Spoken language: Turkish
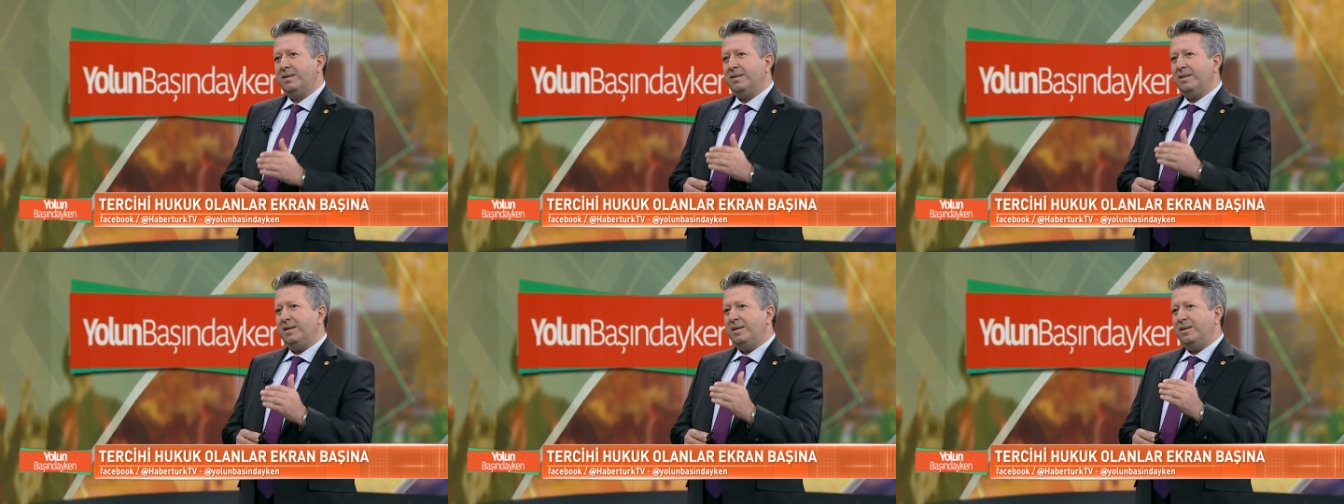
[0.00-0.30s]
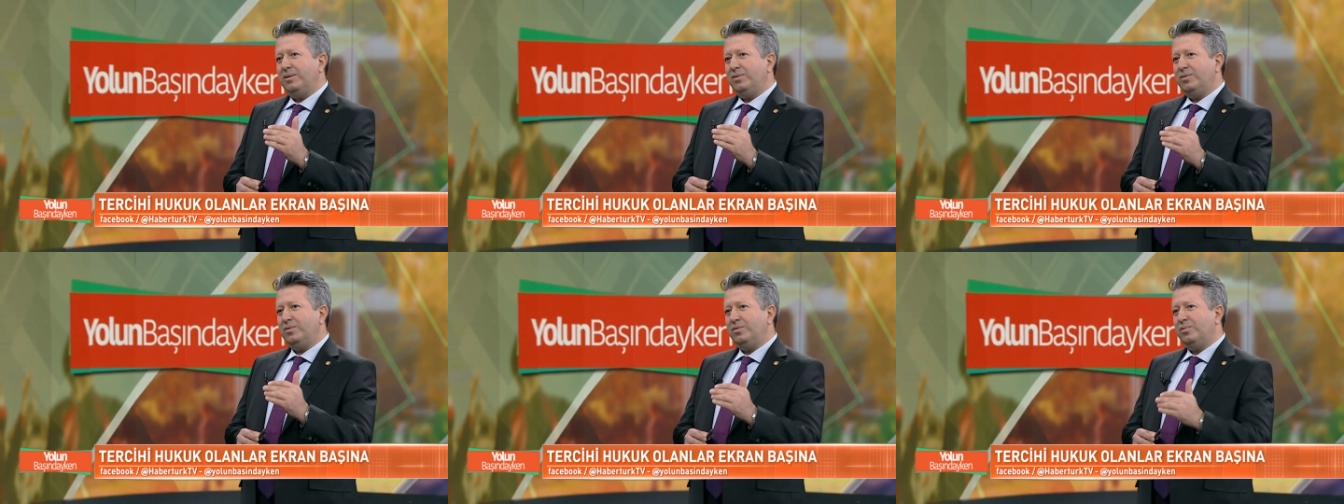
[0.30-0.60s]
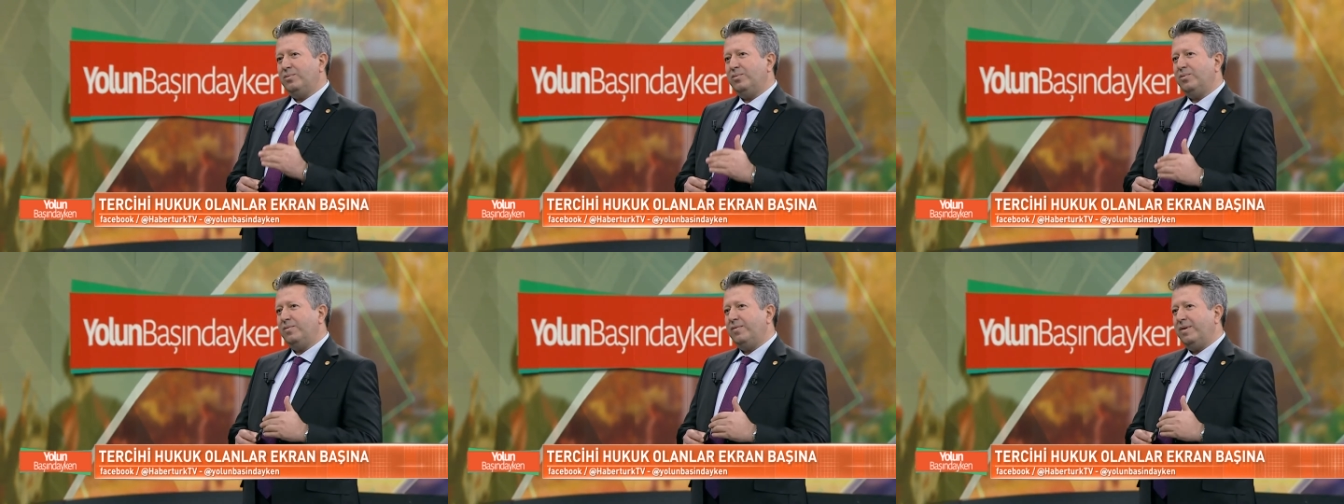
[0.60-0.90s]
E, henüz
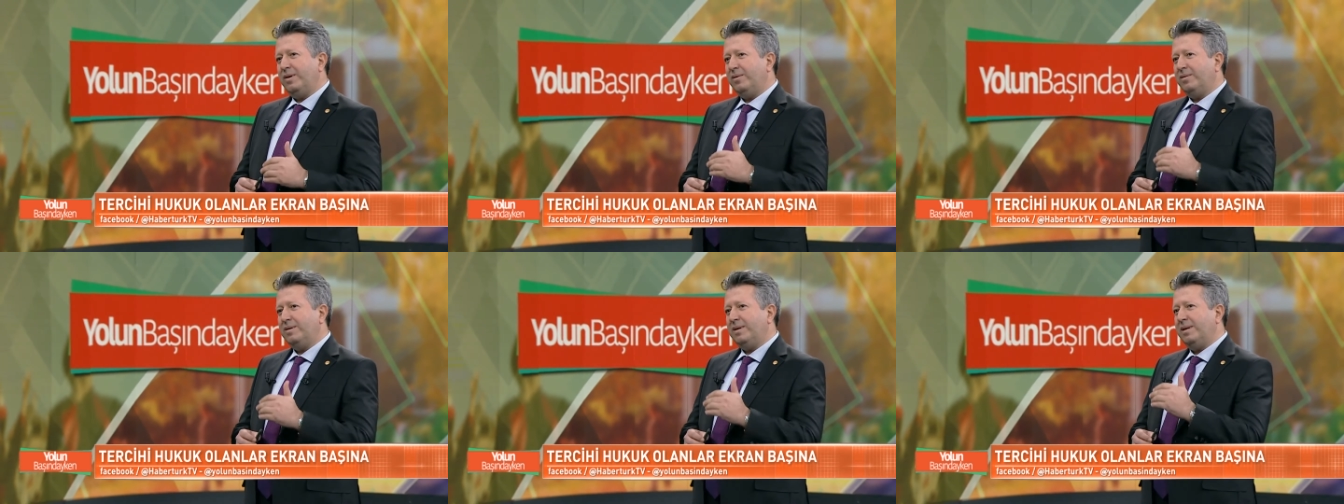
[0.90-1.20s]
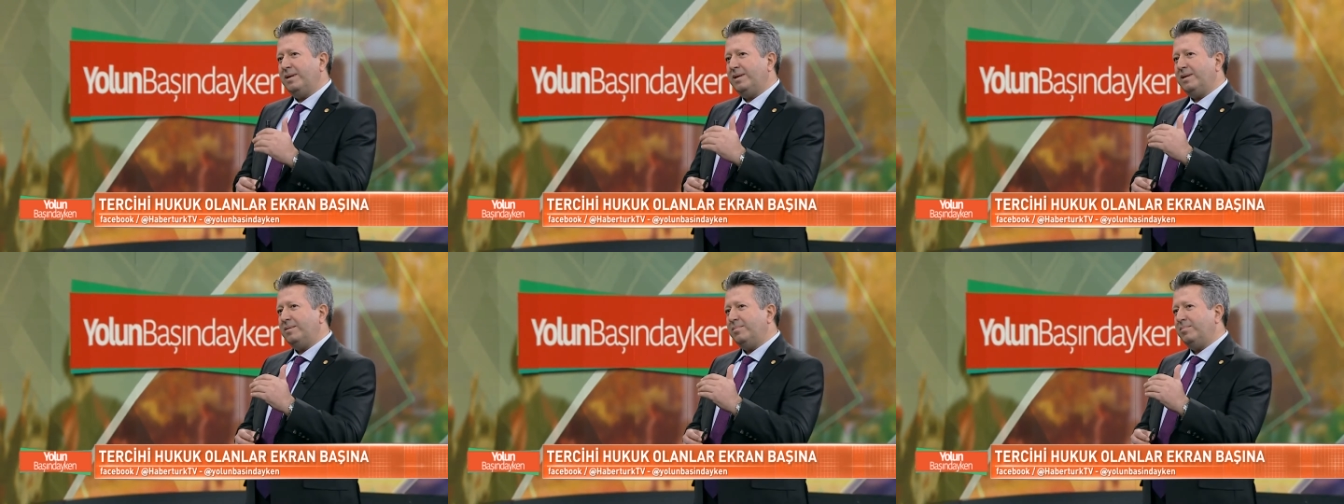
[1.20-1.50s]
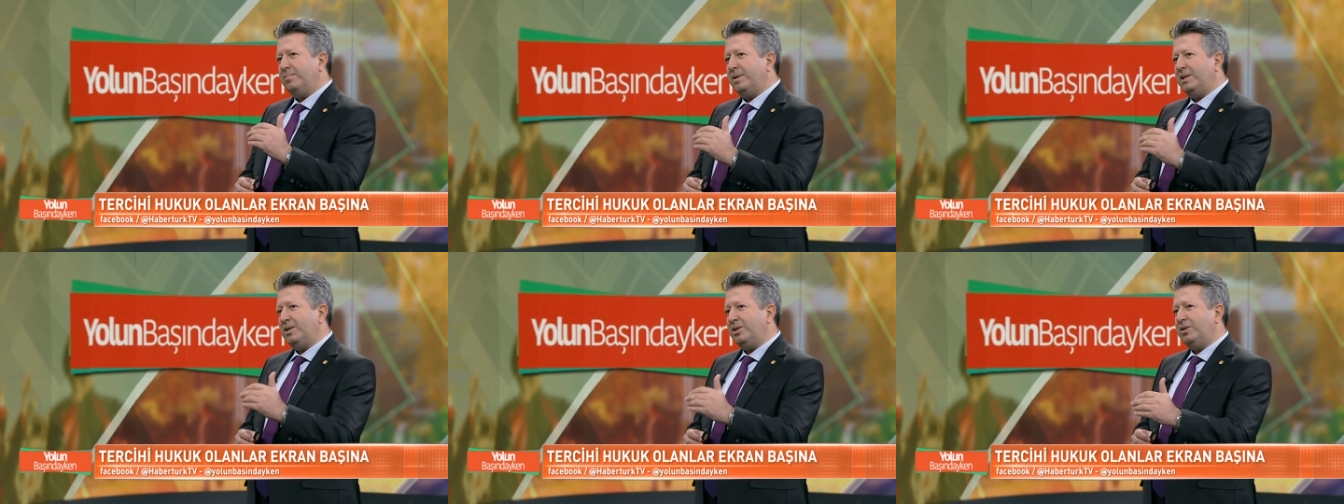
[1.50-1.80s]
hukuk
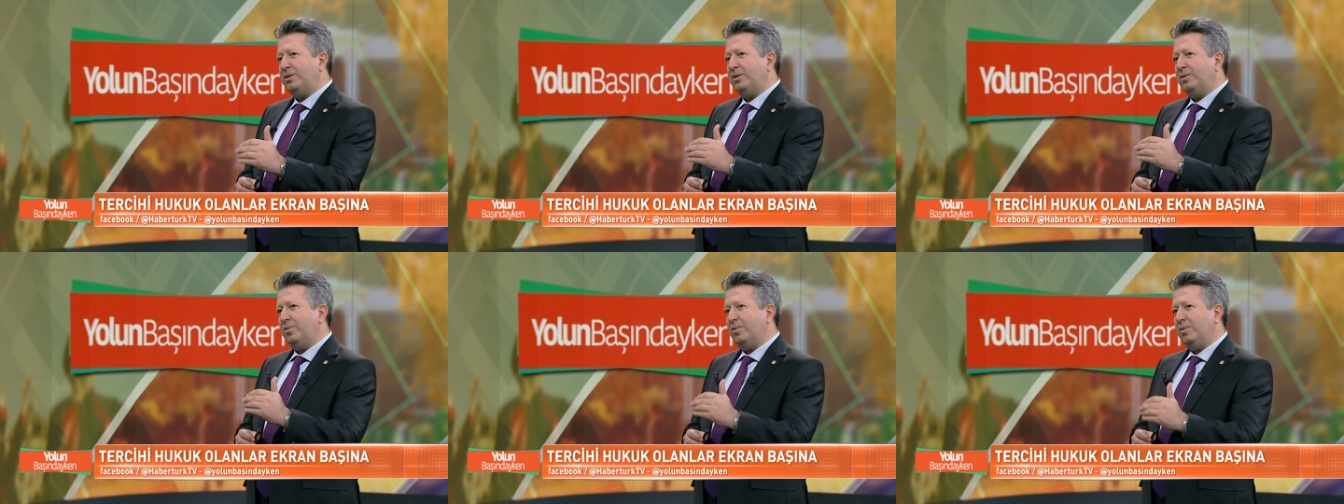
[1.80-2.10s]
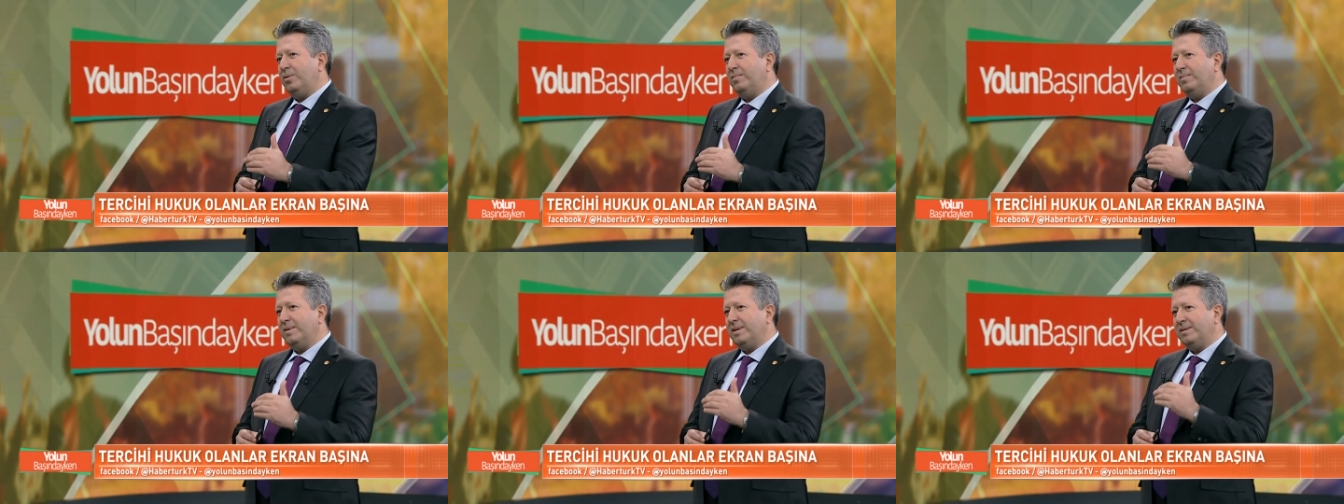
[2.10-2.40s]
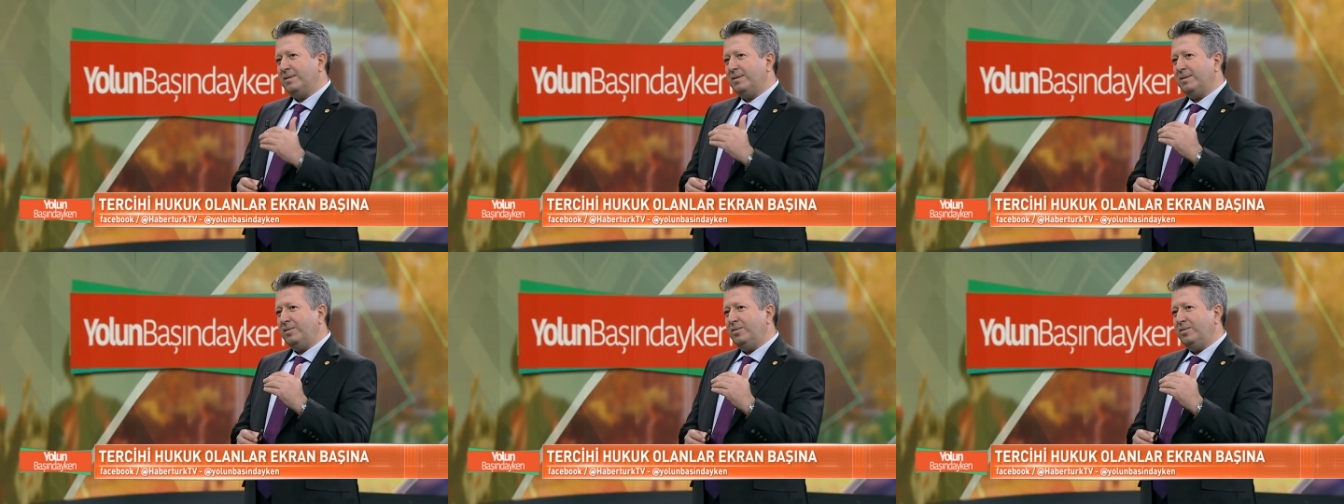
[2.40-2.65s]
fakültelerinin 5 yıl olması,